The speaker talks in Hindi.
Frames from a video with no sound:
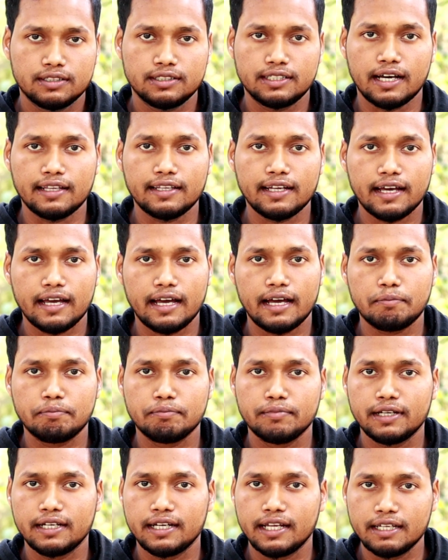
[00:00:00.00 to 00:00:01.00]
ज़्यादा
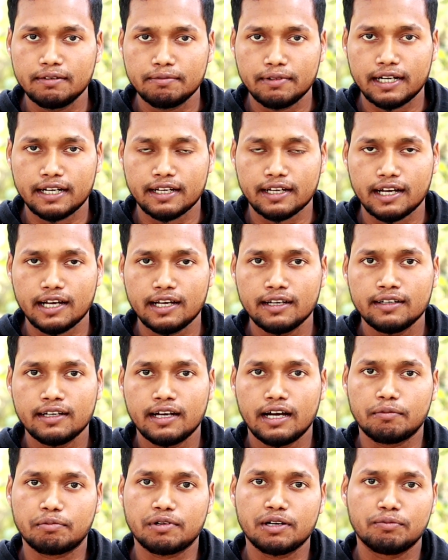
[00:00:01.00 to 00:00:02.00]
ऐप में नहीं बढ़ेगा
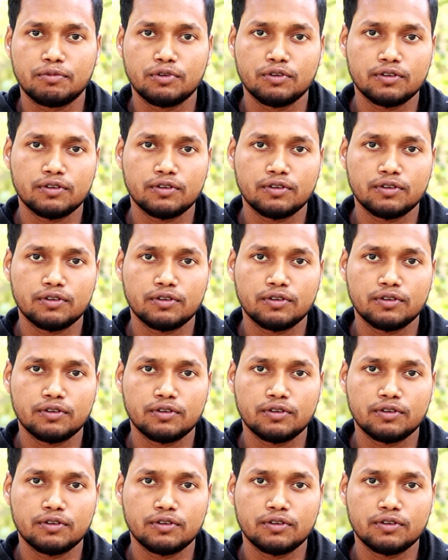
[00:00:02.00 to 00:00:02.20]
आपका